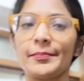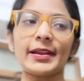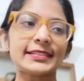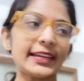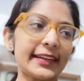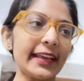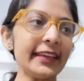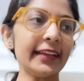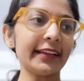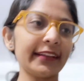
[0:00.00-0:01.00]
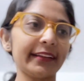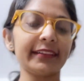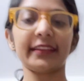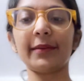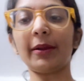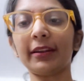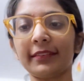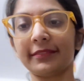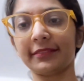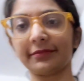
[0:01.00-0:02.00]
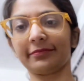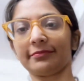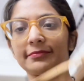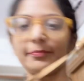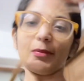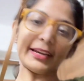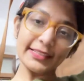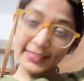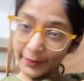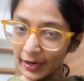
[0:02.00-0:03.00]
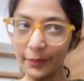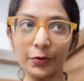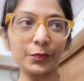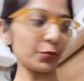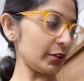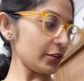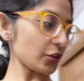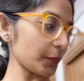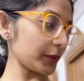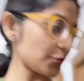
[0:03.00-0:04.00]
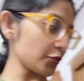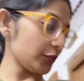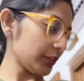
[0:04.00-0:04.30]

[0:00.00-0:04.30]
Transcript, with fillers: ব্যাস এটাই এবার বাড়ির জামা কাপড় পরি সব কিছু